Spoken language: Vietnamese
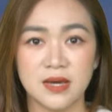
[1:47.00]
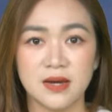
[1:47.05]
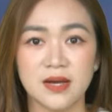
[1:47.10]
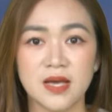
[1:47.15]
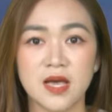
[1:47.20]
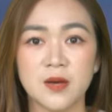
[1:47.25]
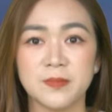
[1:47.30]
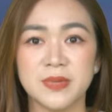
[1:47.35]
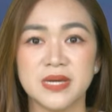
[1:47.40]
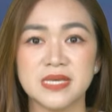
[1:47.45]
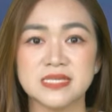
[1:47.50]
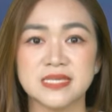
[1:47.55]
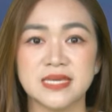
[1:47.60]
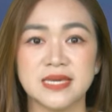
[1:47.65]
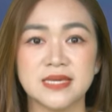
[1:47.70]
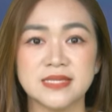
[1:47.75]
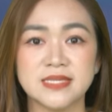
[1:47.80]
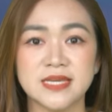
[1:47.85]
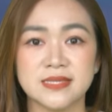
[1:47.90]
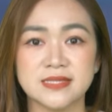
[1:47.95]
Các binh
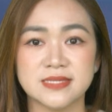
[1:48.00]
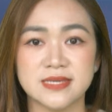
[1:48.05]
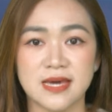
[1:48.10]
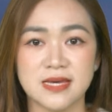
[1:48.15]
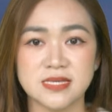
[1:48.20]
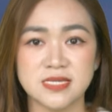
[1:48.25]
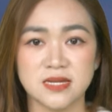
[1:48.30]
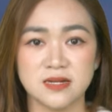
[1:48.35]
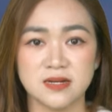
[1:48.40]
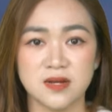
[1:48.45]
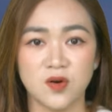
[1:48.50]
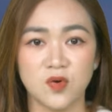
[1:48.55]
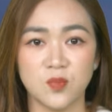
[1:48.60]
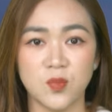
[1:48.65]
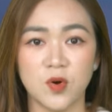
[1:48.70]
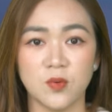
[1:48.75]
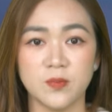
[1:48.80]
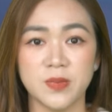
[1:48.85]
sĩ trên xe chiến đấu bộ